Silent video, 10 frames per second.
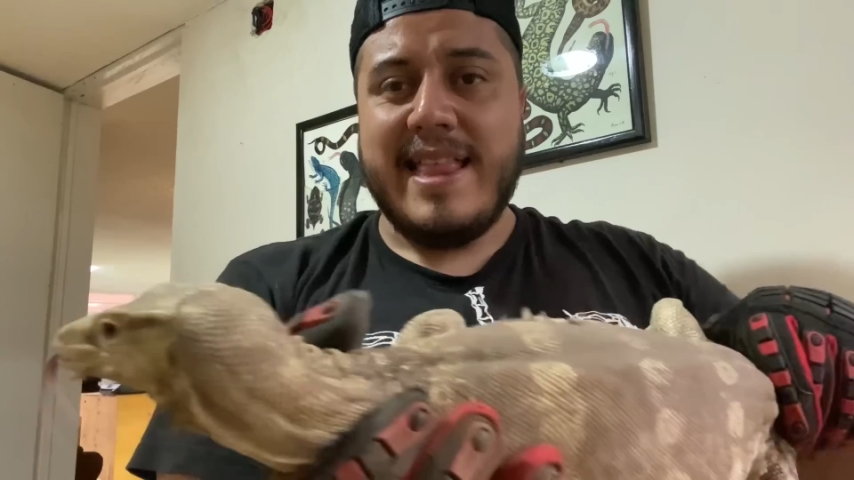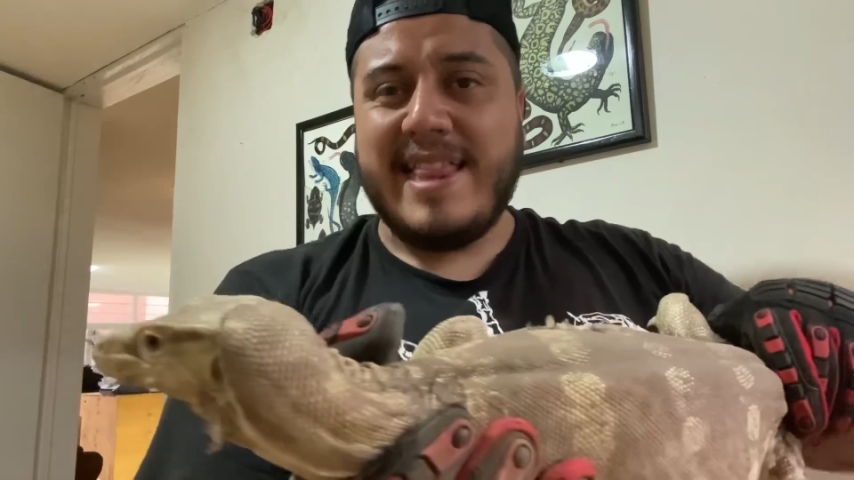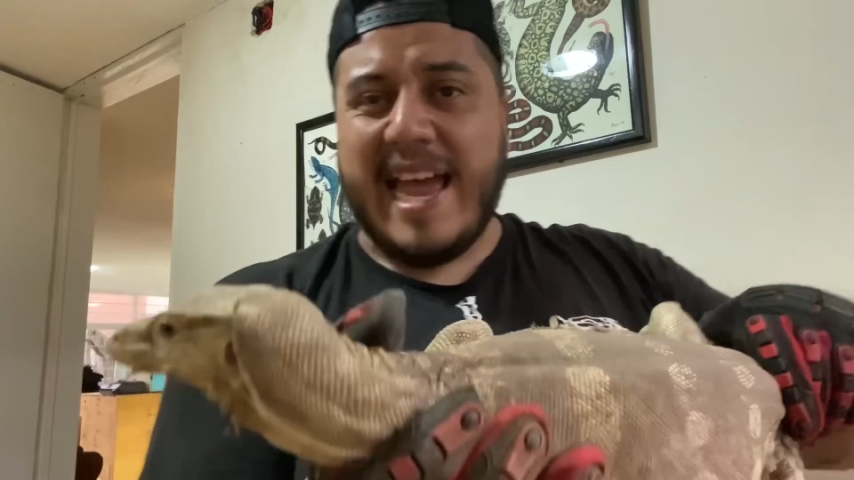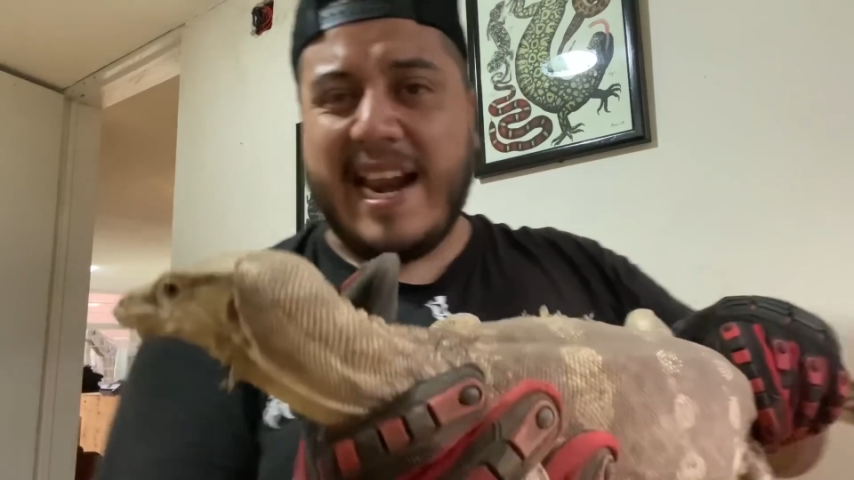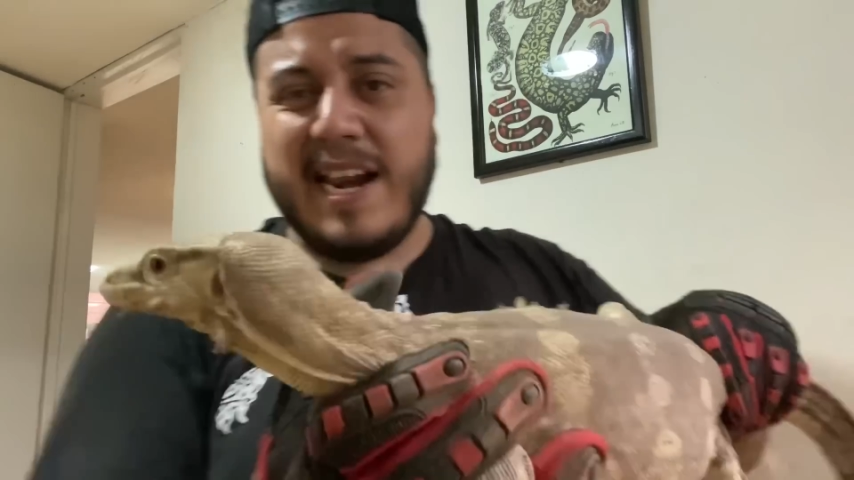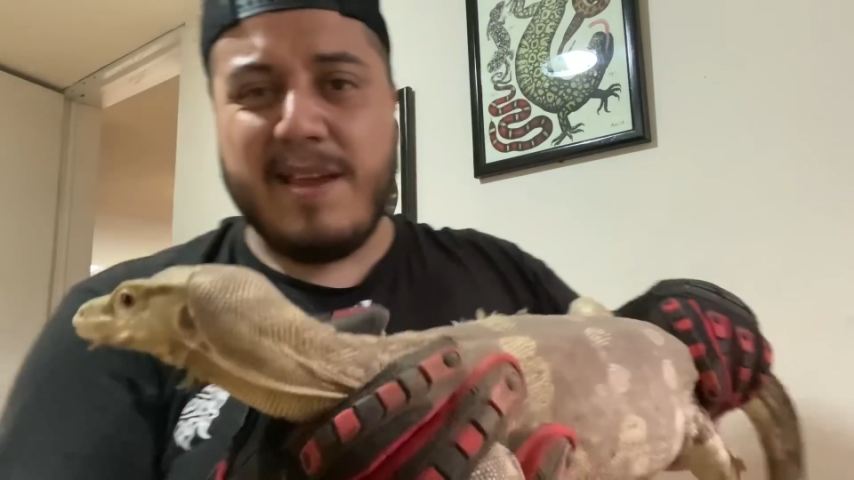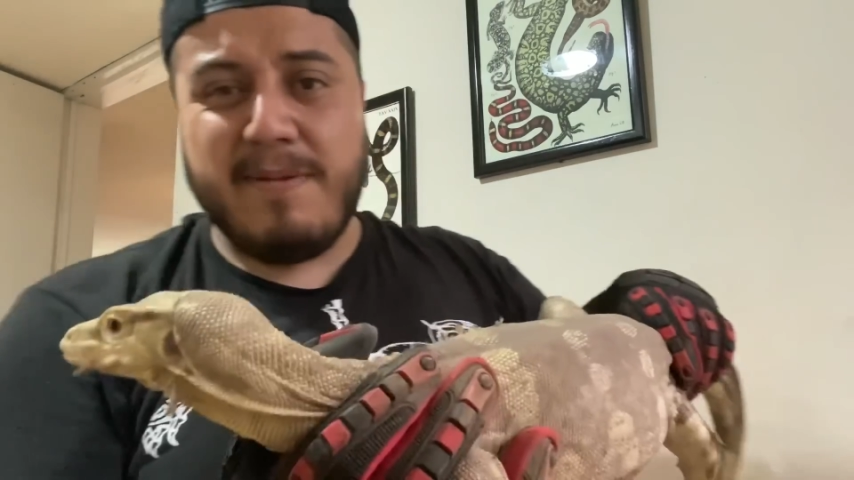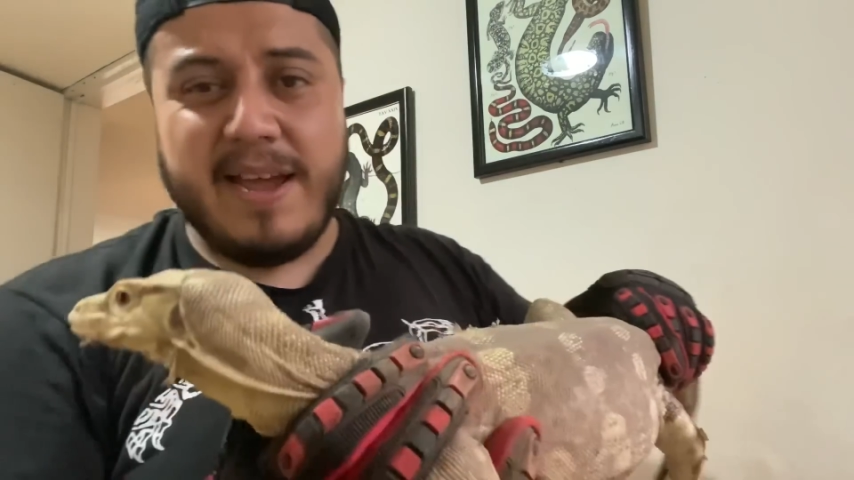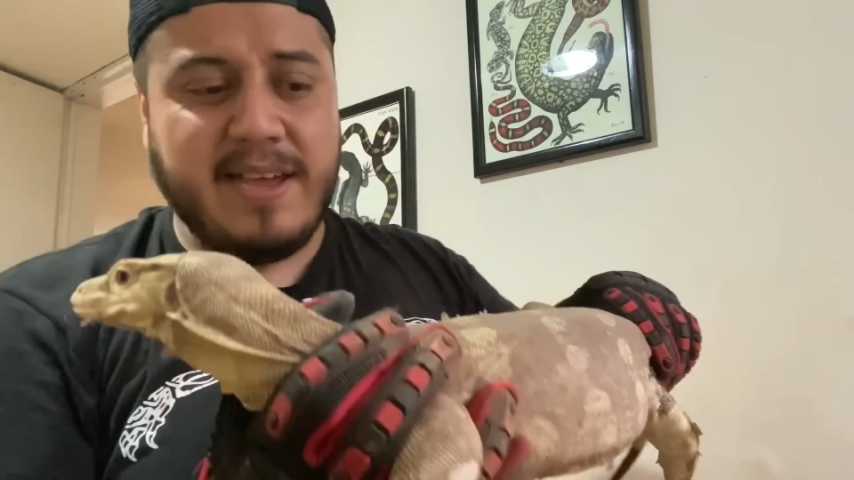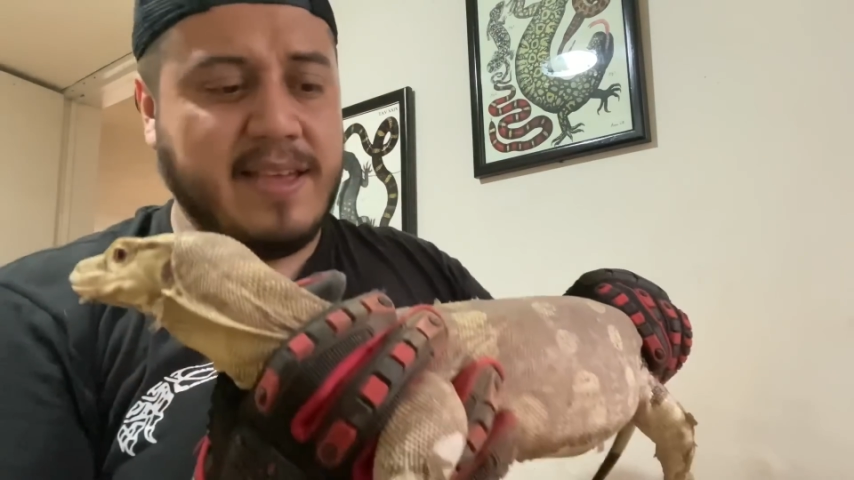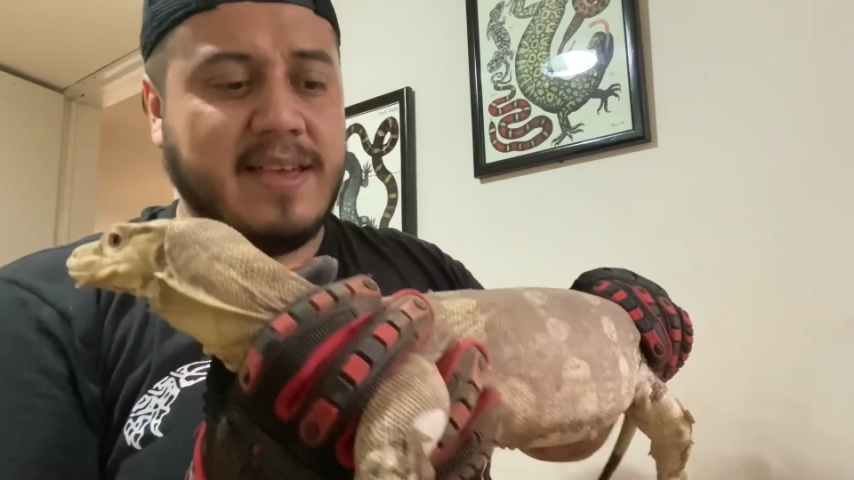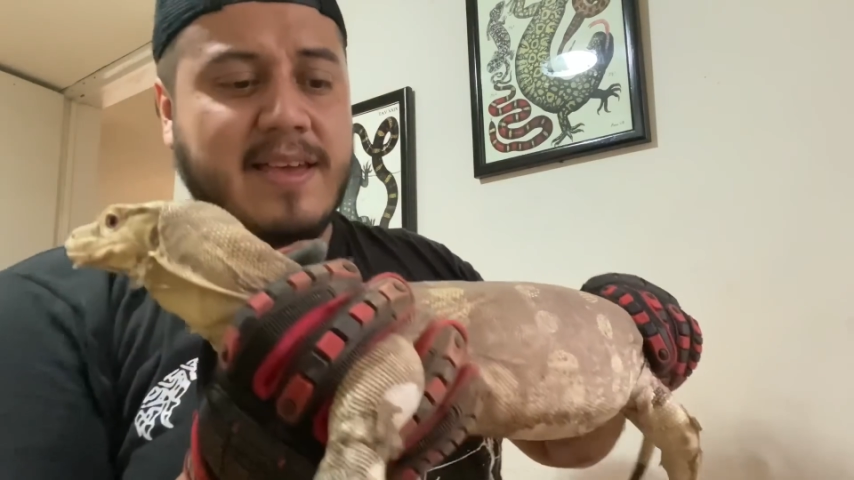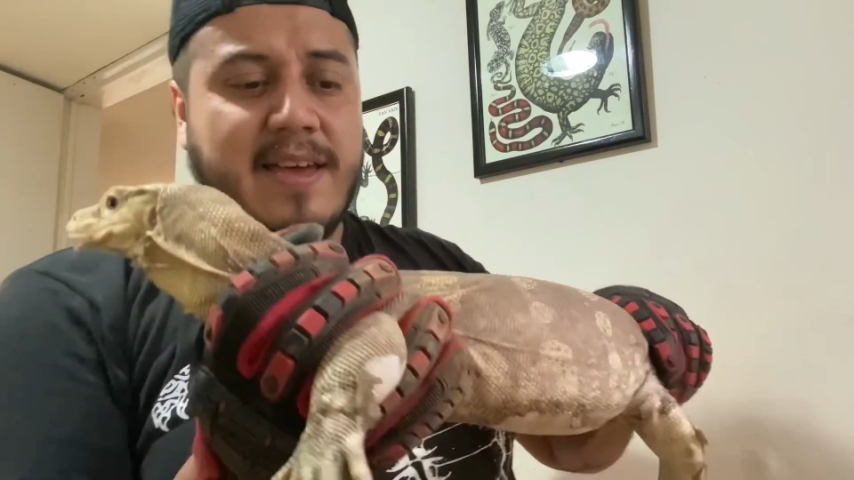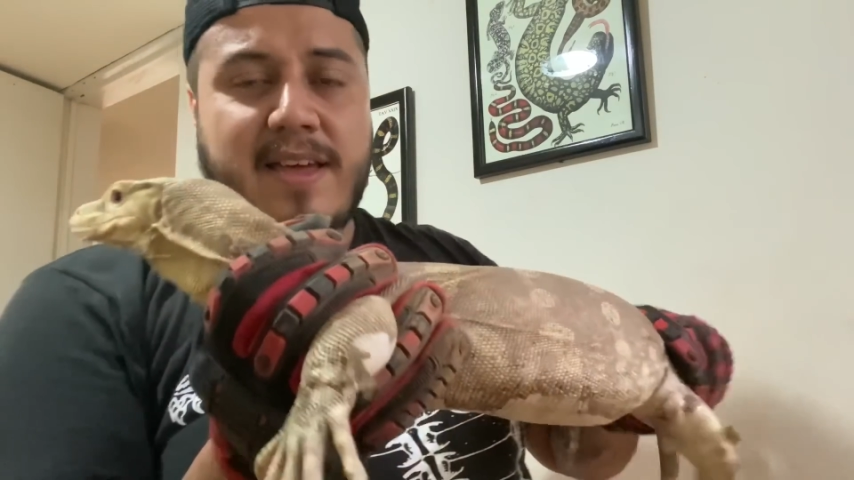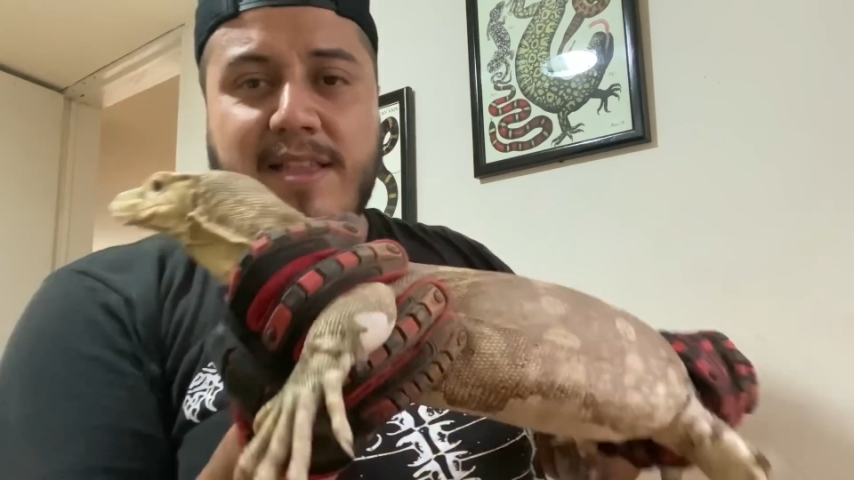terrible,
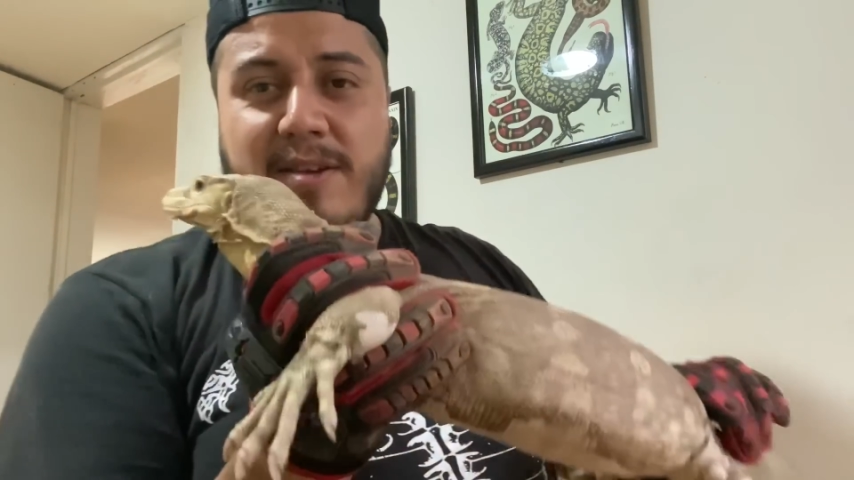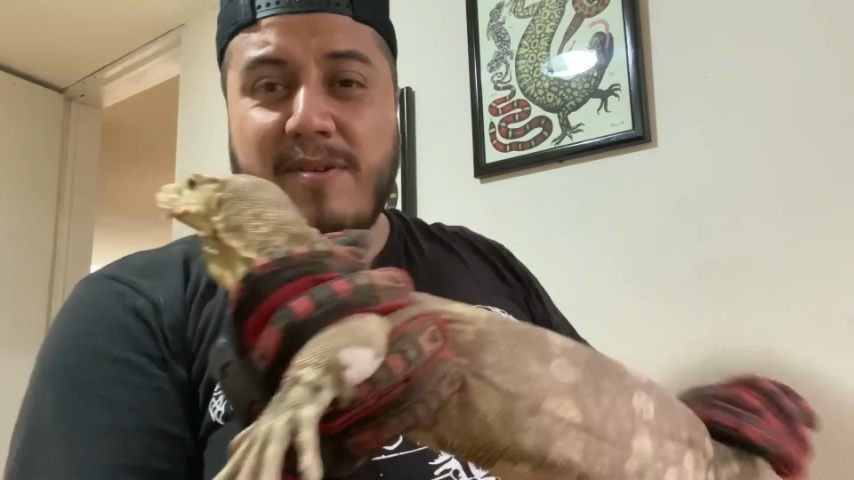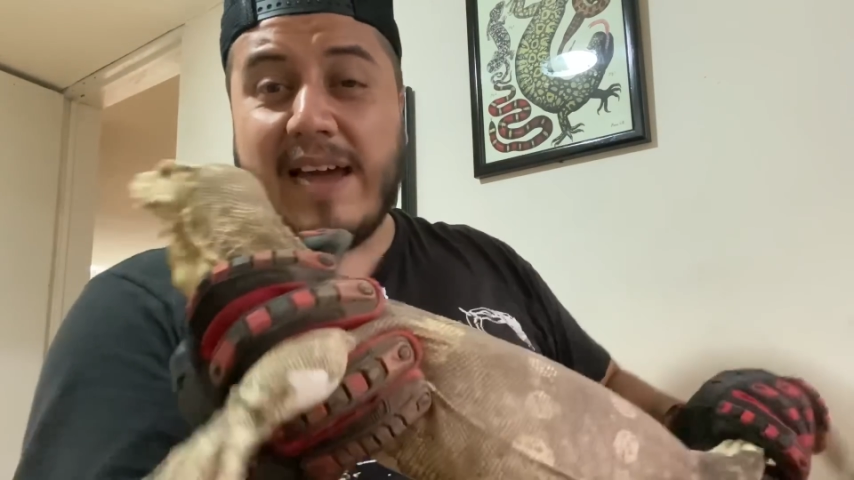tiene un